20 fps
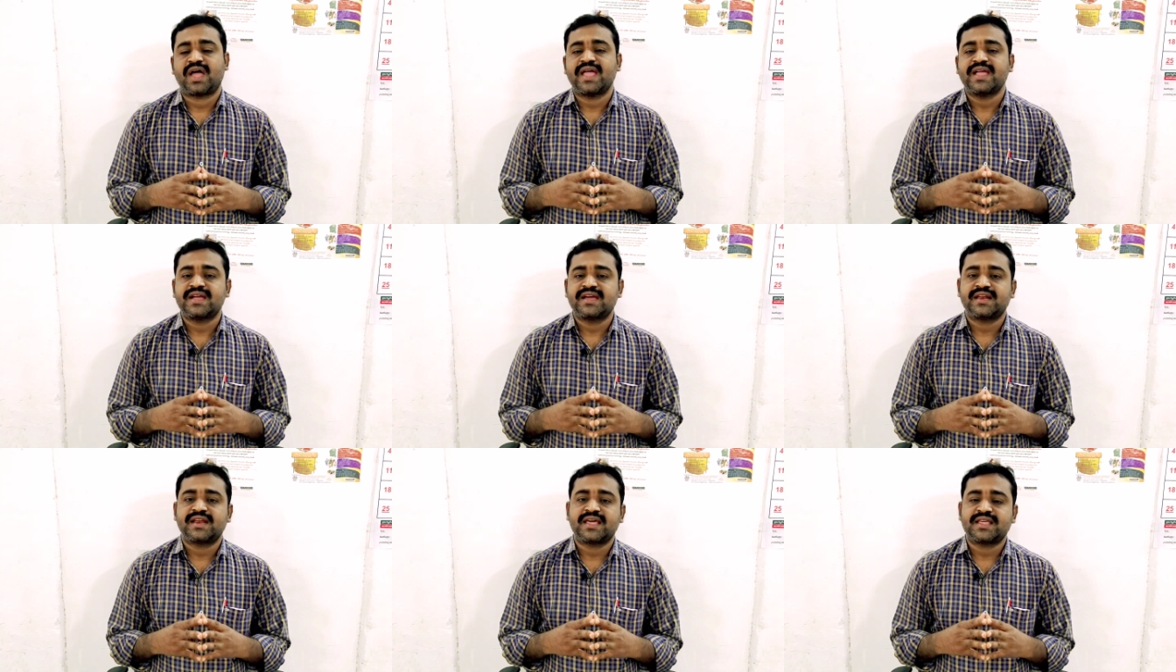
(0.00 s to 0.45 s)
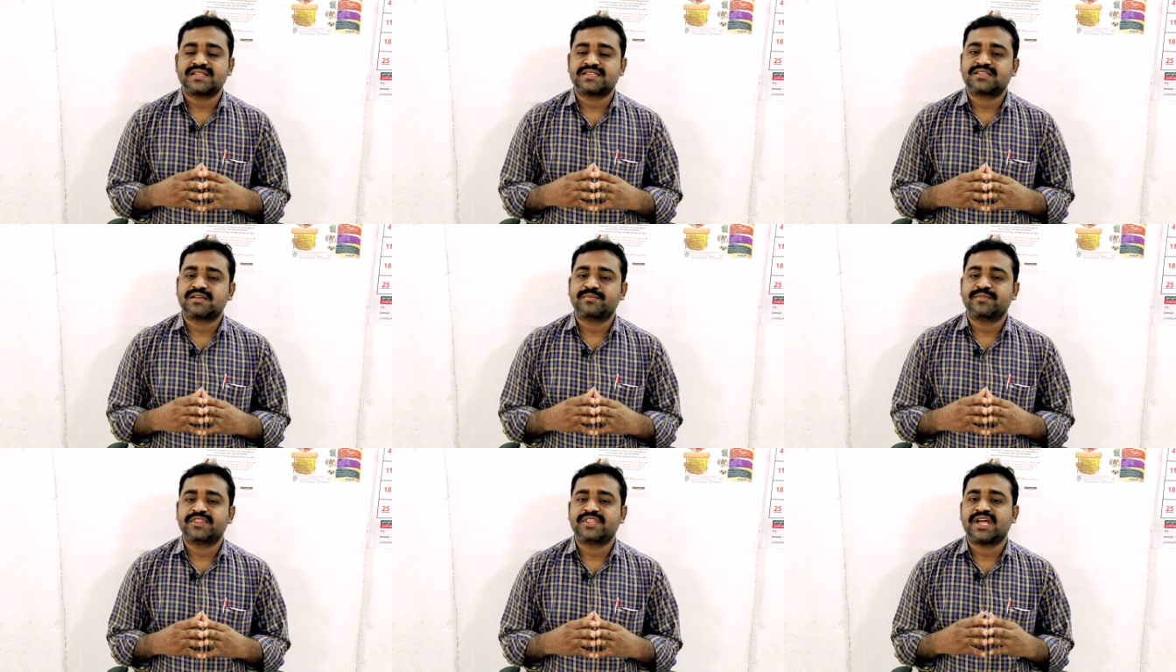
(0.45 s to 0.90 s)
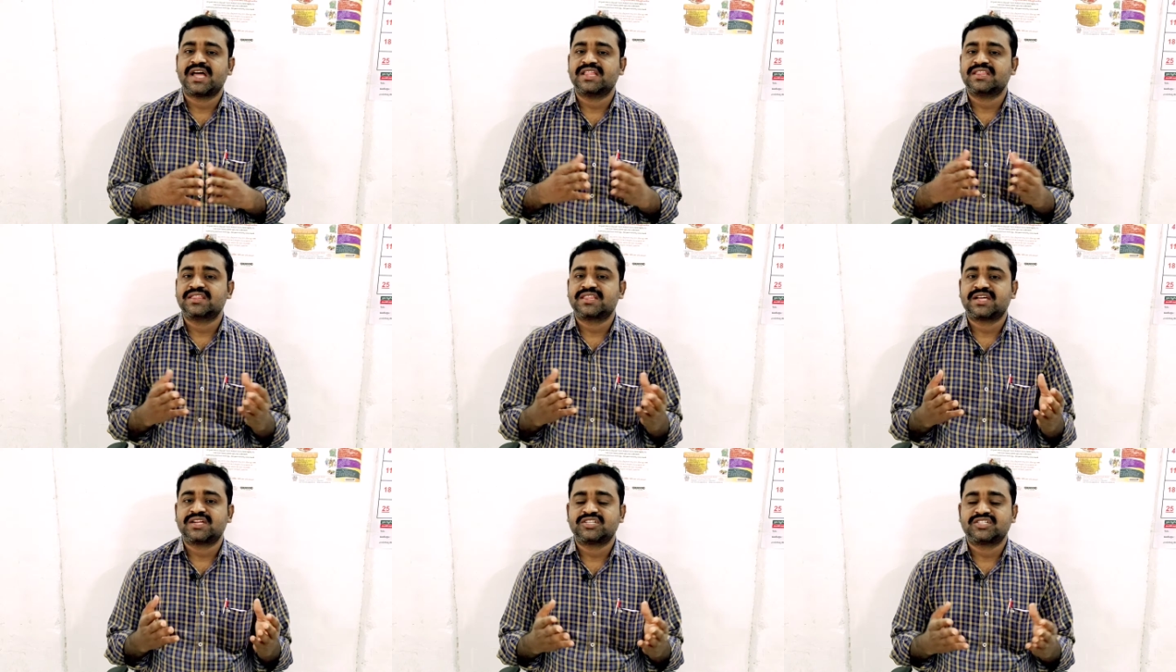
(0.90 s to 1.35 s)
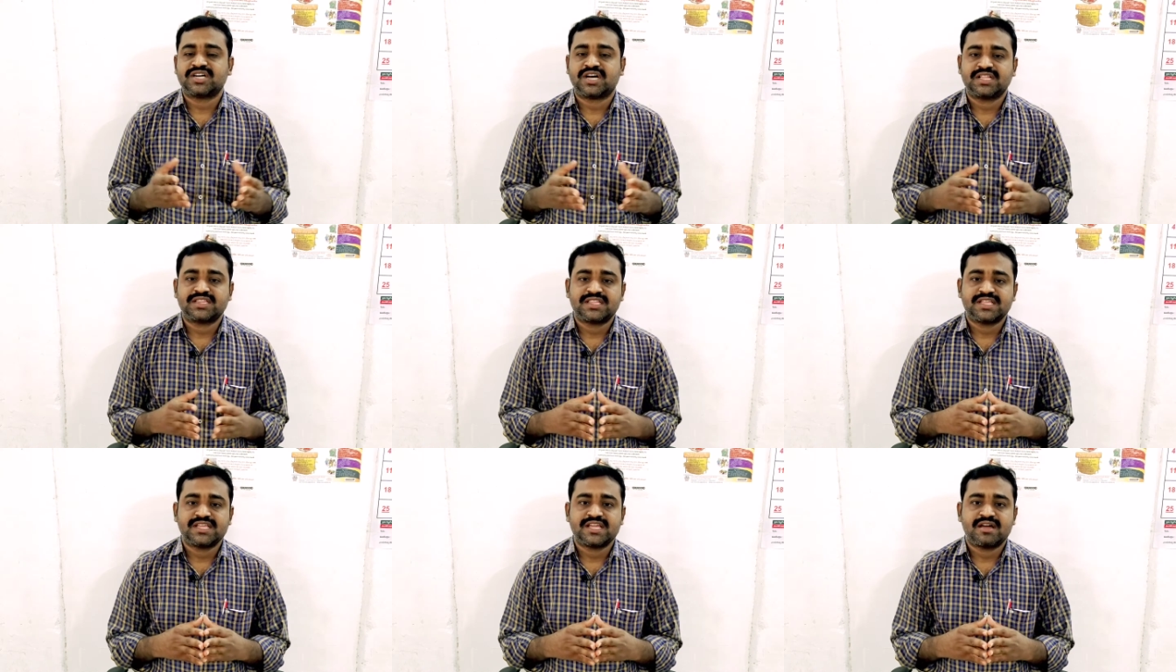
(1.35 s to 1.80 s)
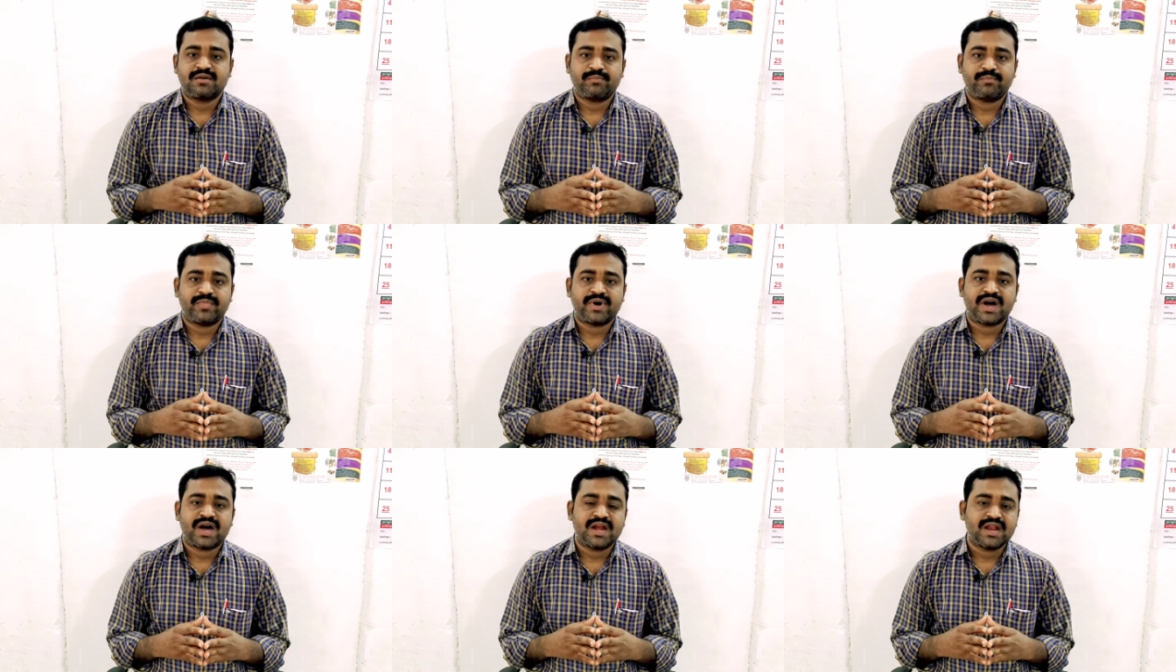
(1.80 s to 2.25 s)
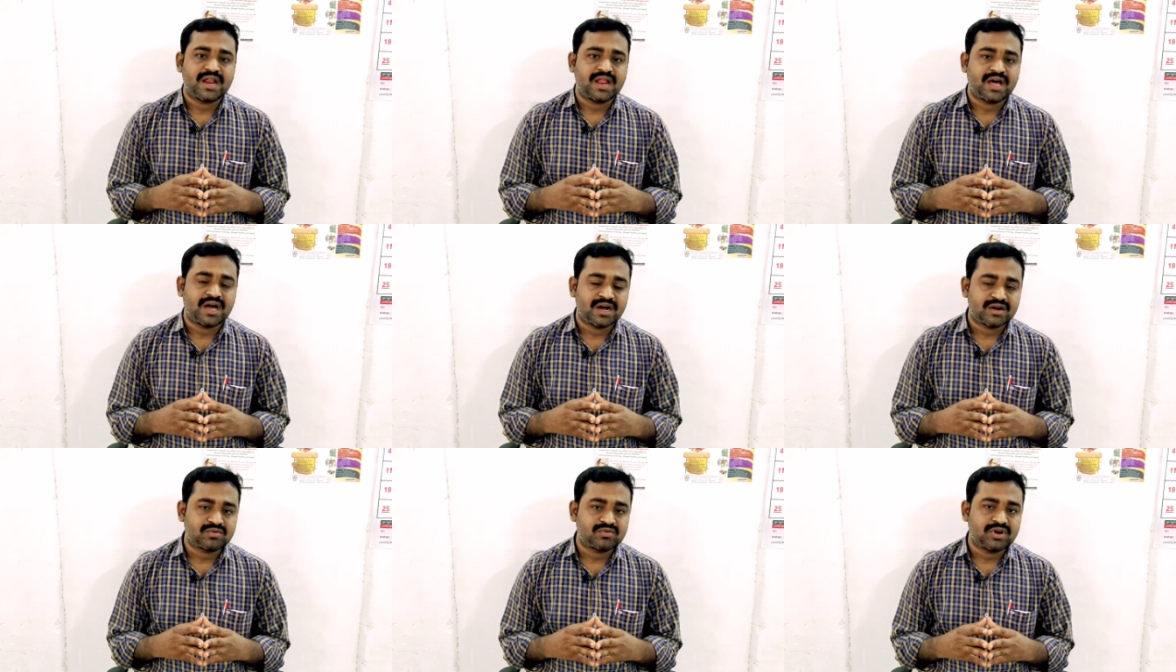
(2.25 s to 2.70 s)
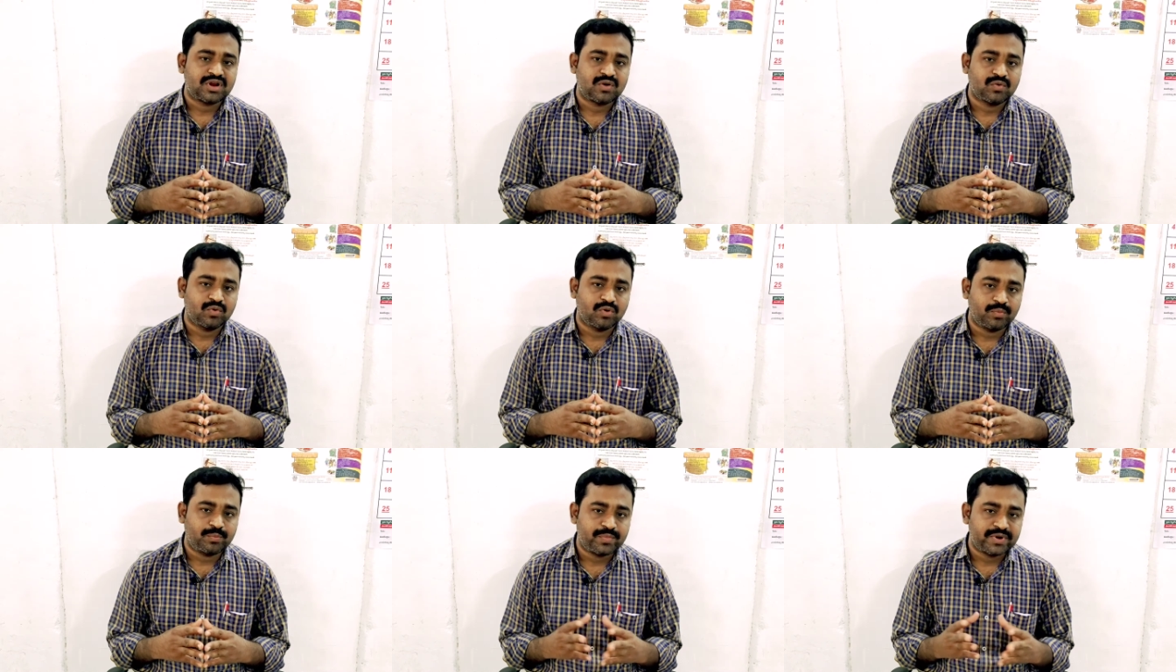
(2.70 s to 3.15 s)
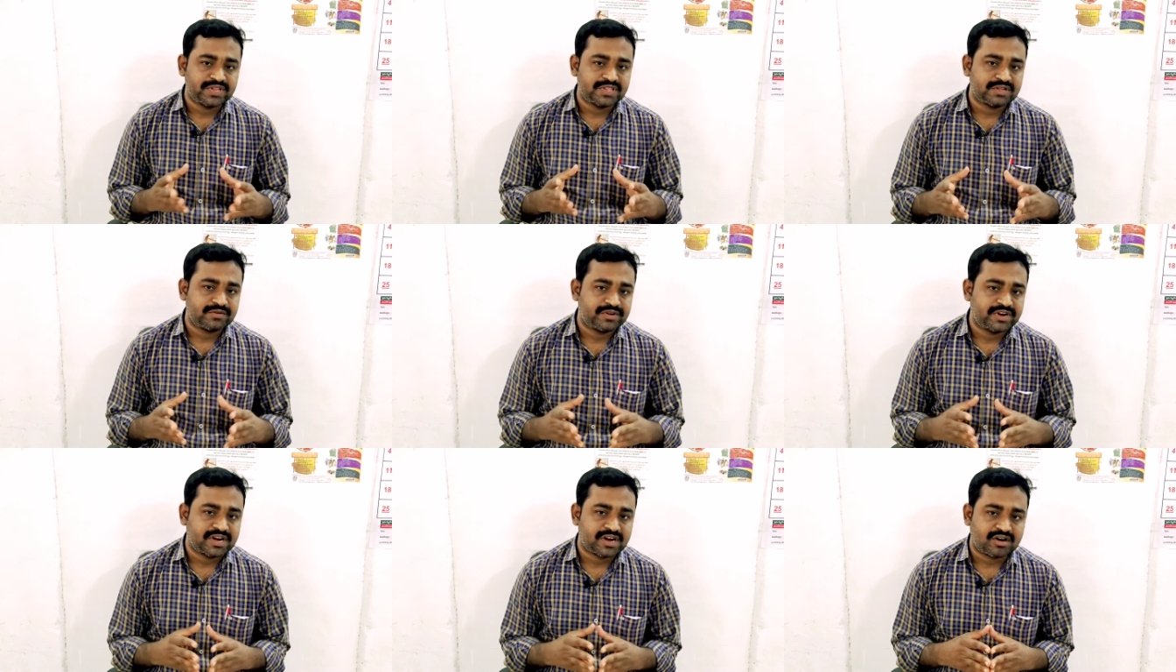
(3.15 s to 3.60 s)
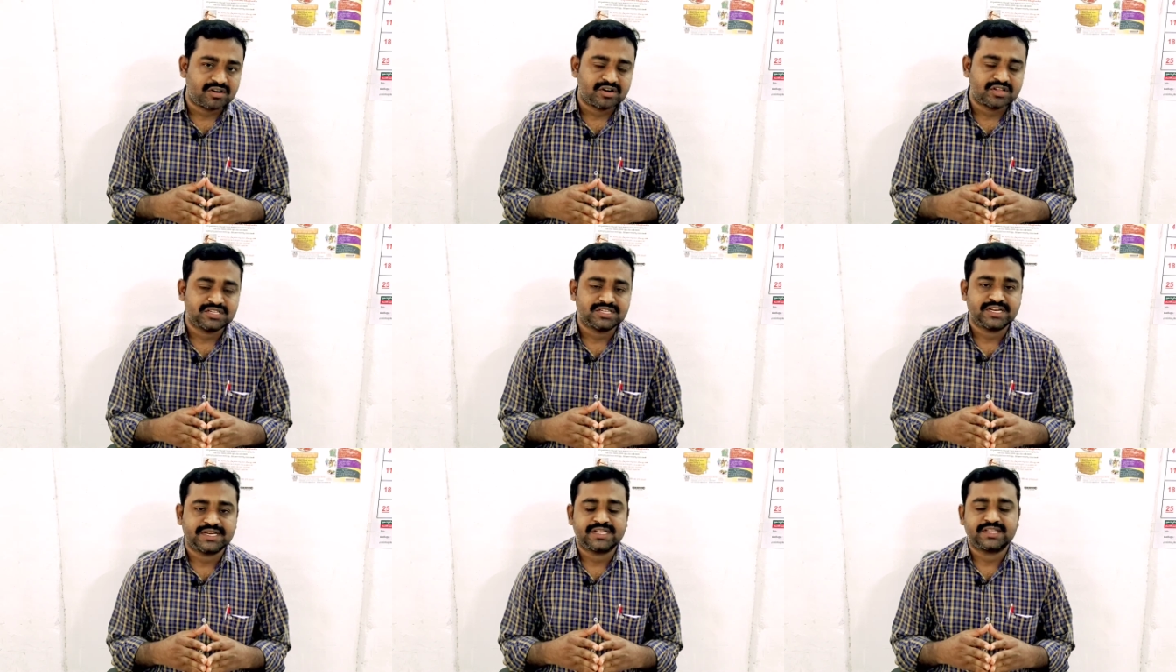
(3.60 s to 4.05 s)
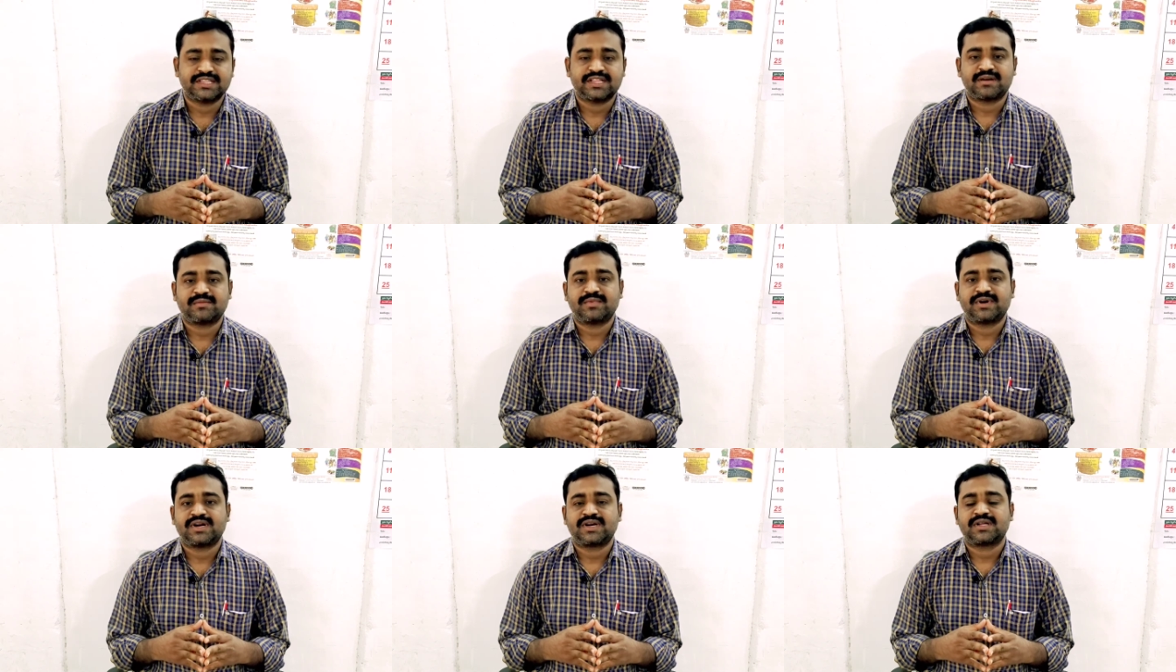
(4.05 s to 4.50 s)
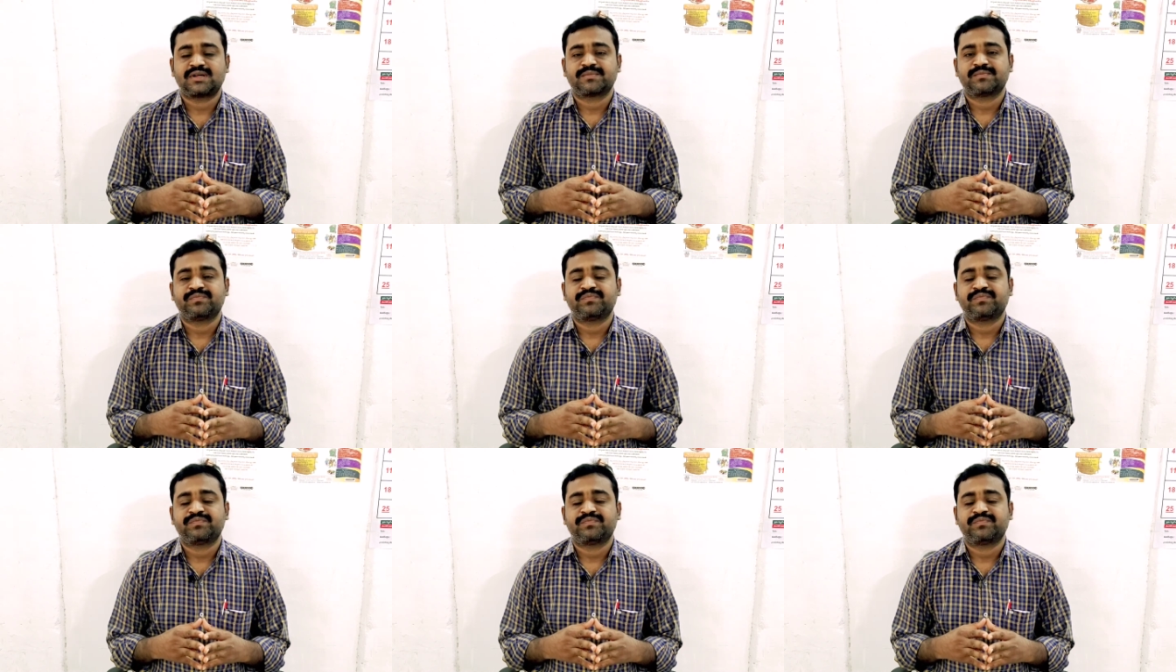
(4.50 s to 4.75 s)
ఐక్యరాజ్య సమితి అంతర్జాతీయ బాలల హక్కుల ఒప్పందం అని రావడం జరిగిందనమాట